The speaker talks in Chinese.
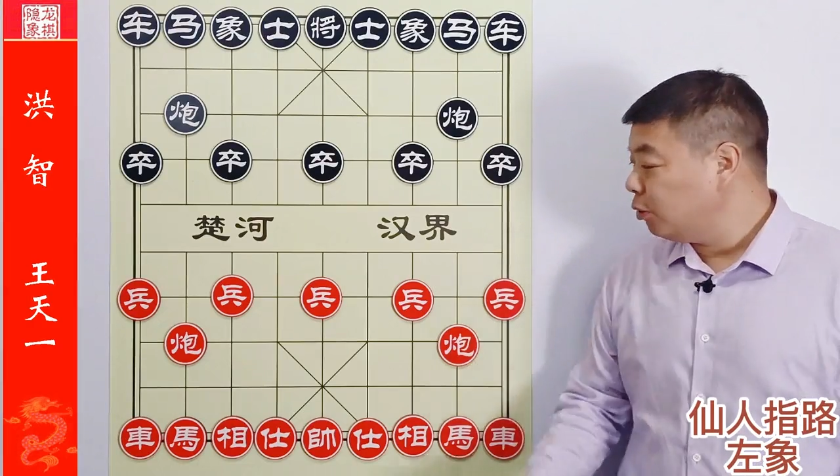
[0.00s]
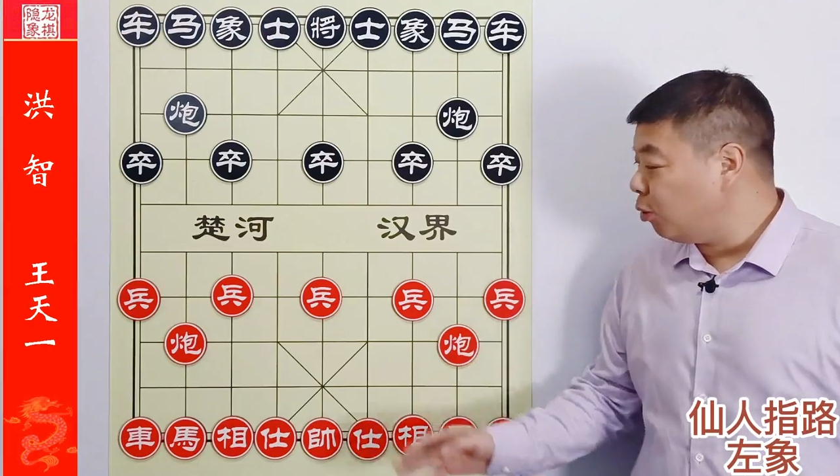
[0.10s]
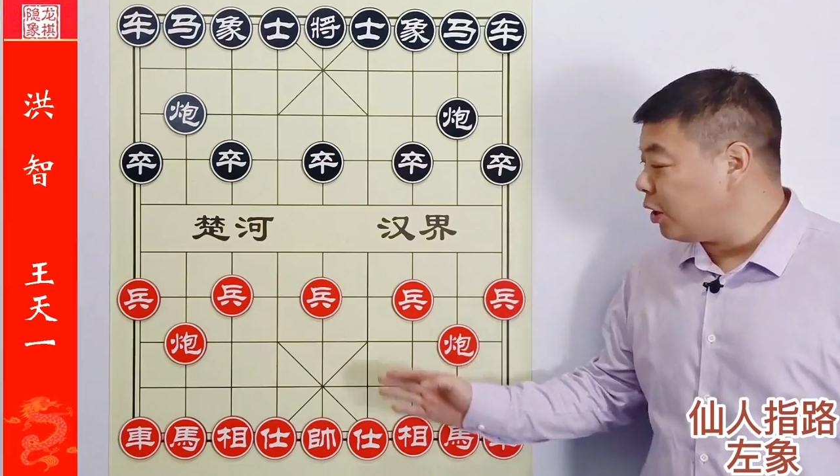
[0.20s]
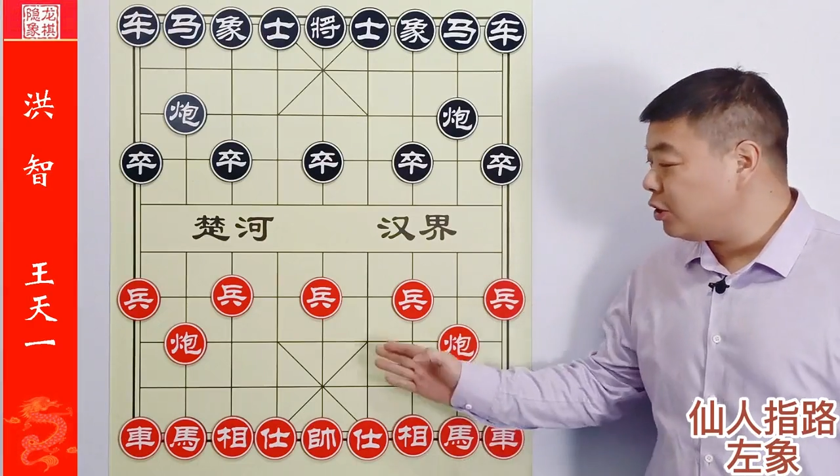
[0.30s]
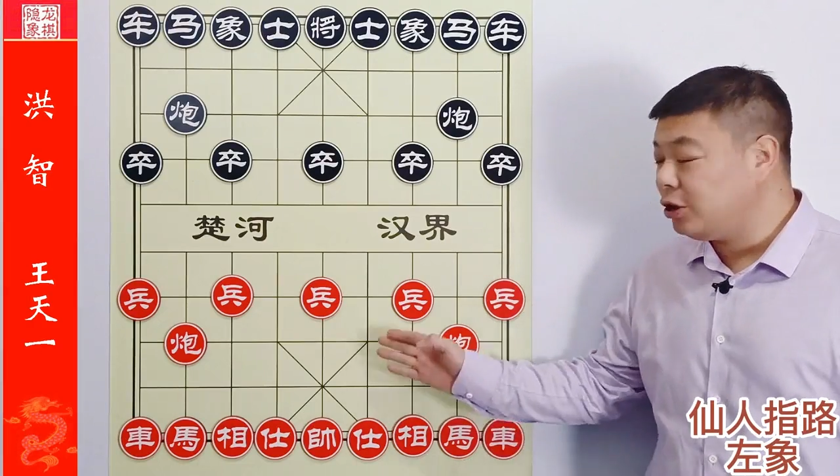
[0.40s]

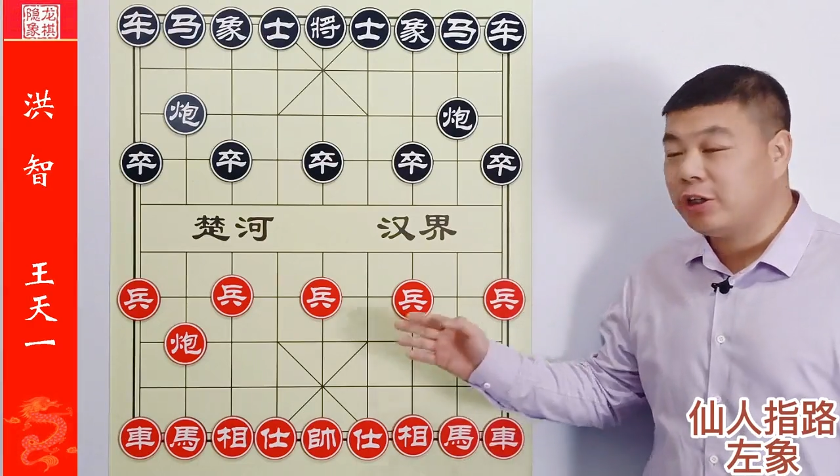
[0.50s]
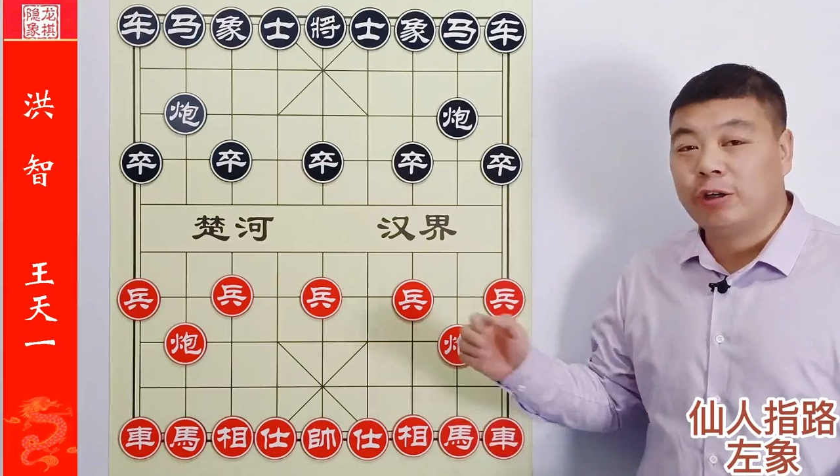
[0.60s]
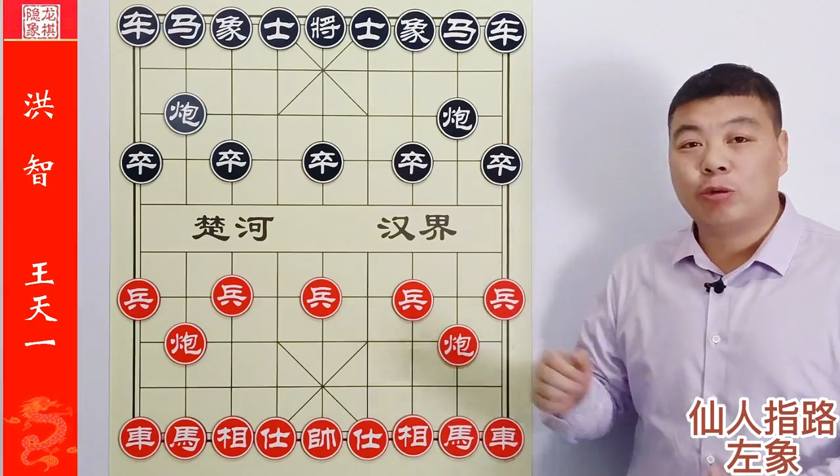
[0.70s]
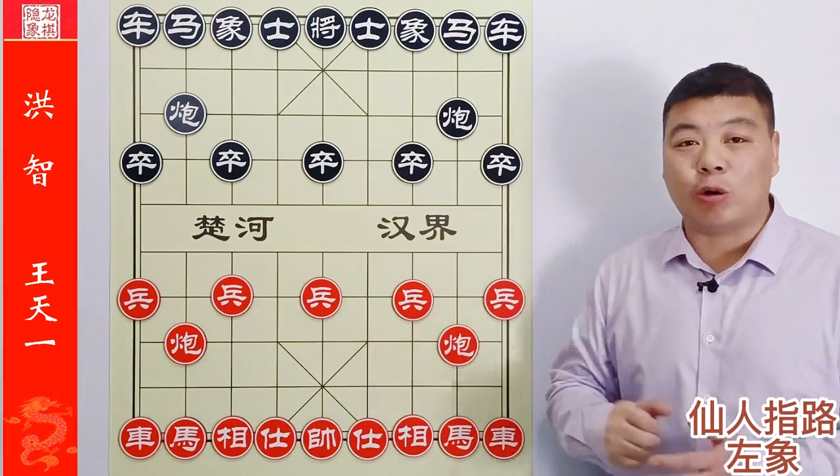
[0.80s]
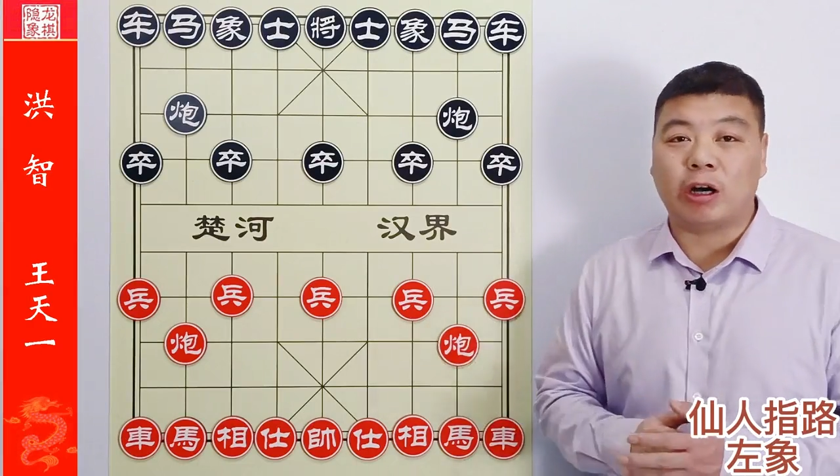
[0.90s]
外星
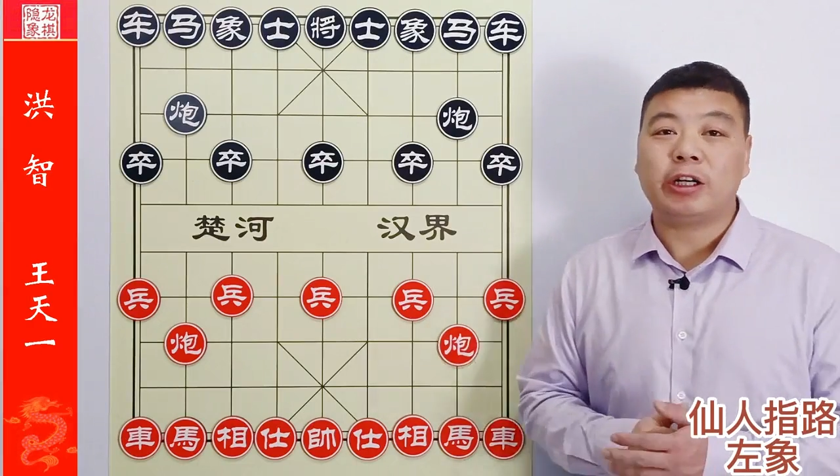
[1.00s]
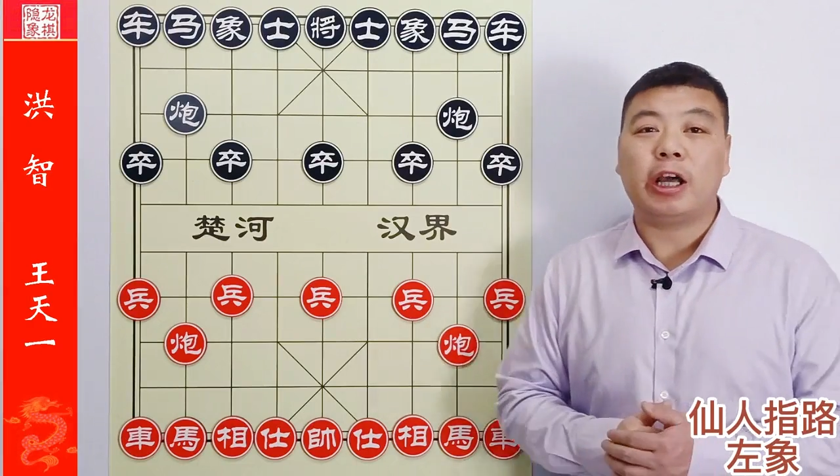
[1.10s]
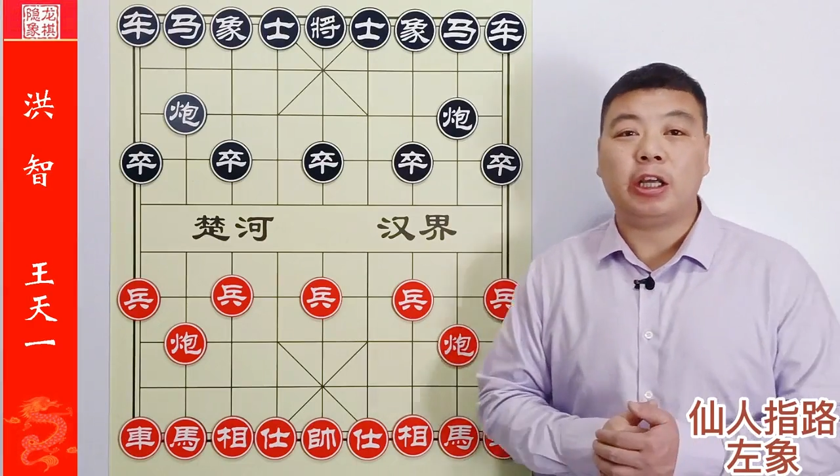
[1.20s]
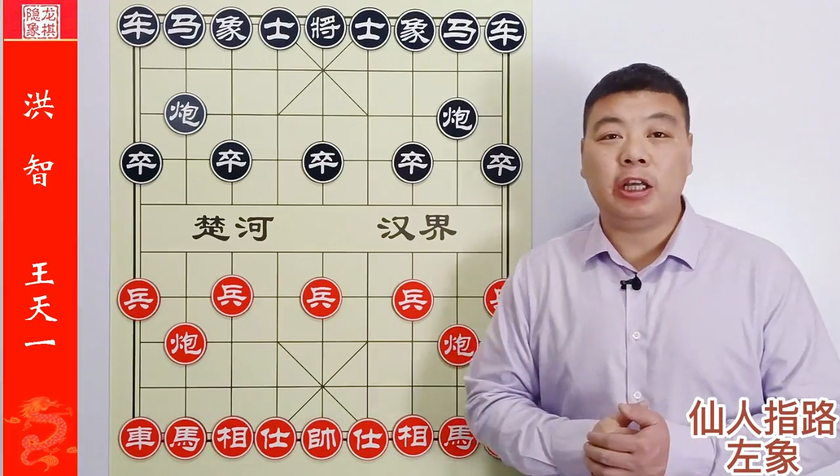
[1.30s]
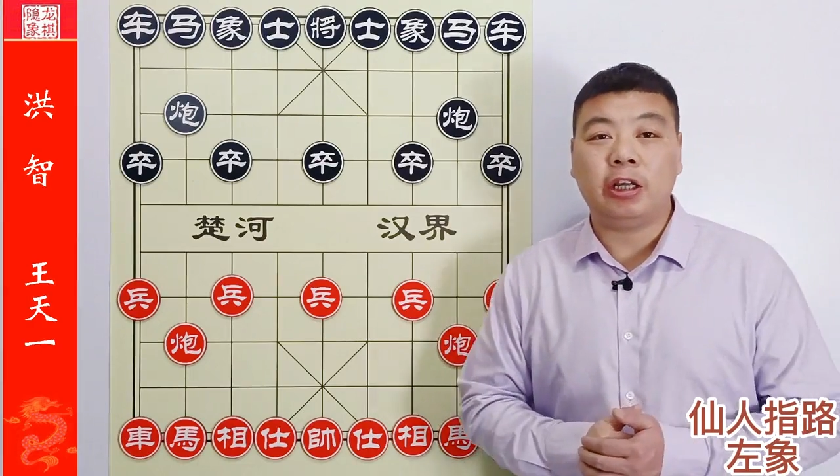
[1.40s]
人王
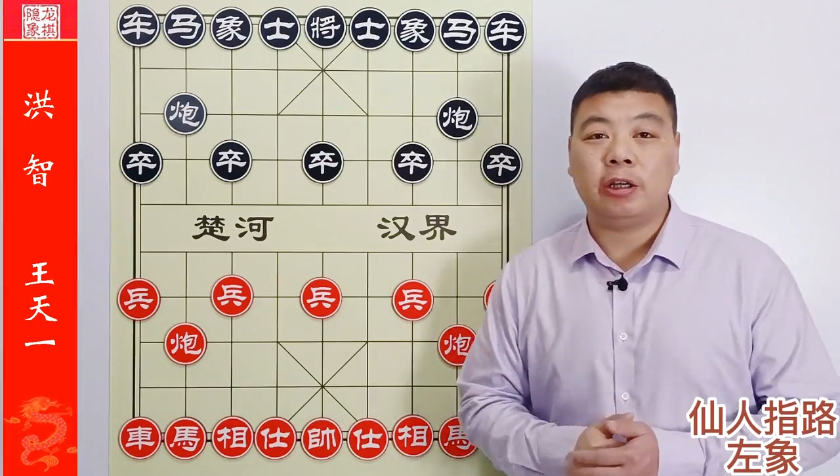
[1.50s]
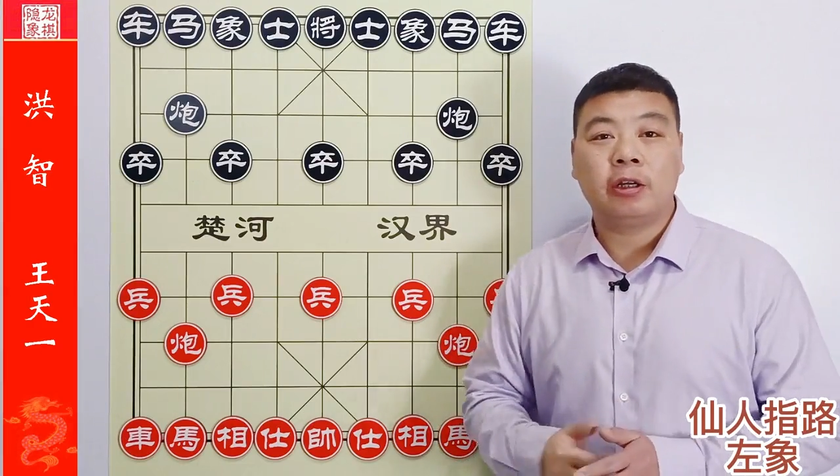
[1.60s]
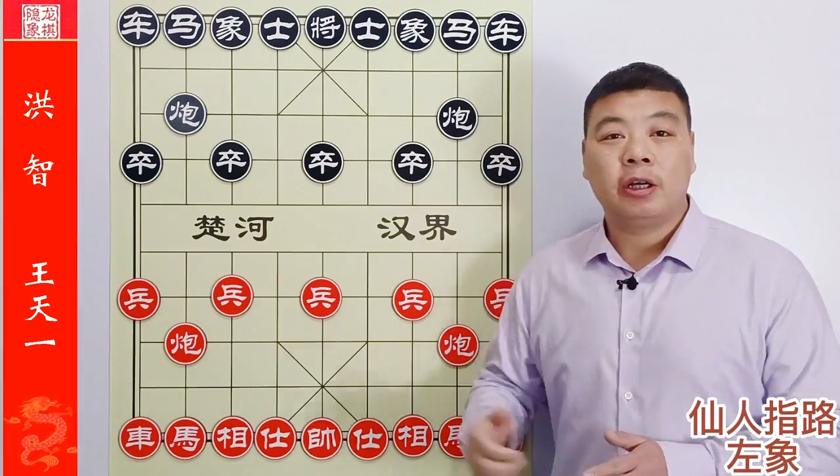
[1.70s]
天一